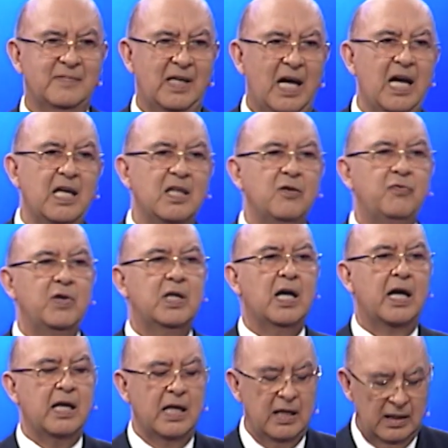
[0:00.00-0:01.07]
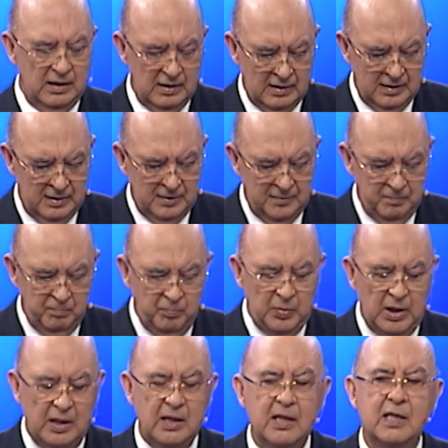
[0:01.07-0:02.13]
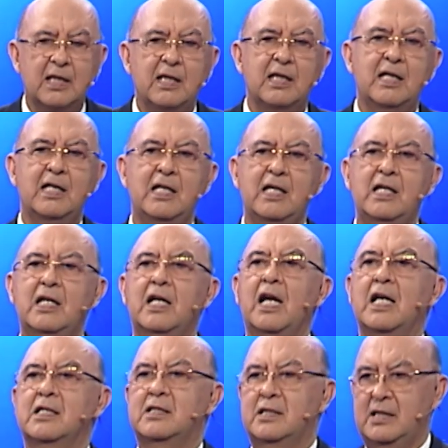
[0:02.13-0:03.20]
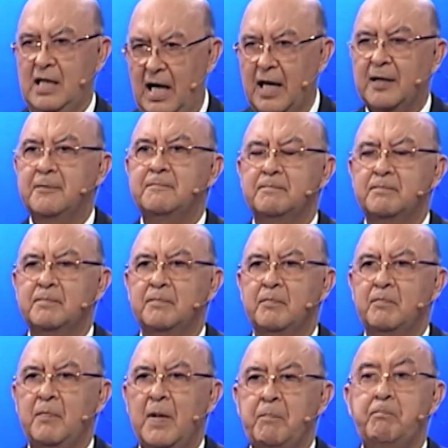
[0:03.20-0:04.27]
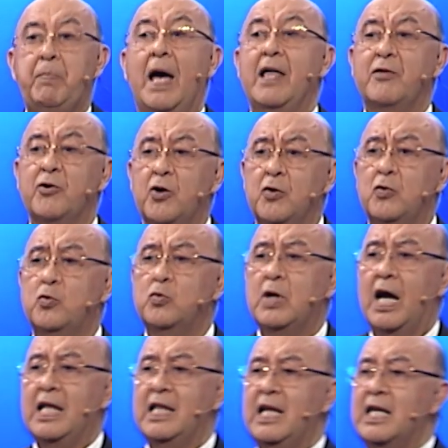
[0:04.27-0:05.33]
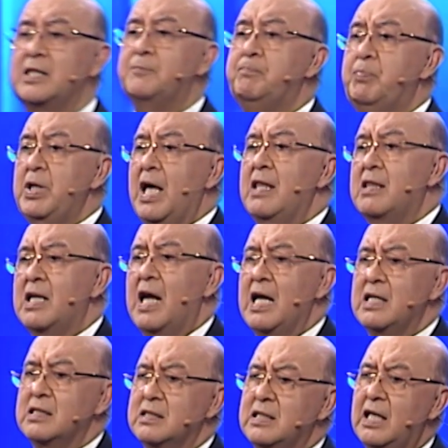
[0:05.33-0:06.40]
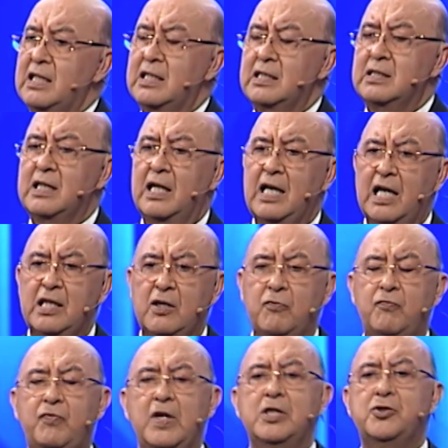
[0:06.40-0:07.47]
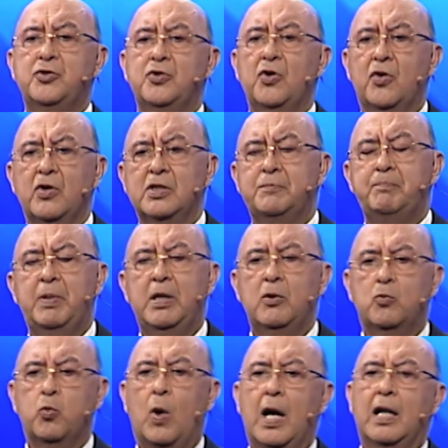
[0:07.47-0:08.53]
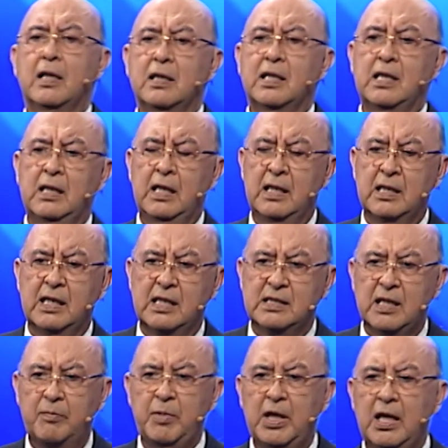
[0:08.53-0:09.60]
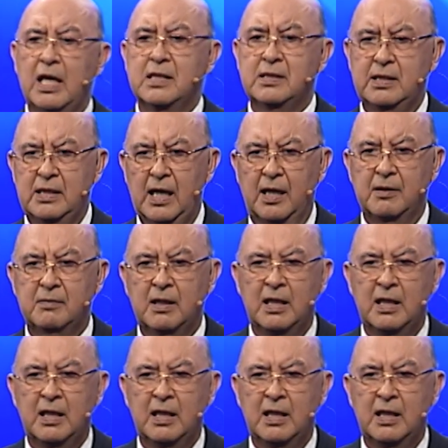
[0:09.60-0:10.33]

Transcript: edificaré mi iglesia. Pedro, una de las piedras del edificio espiritual que sea mi iglesia.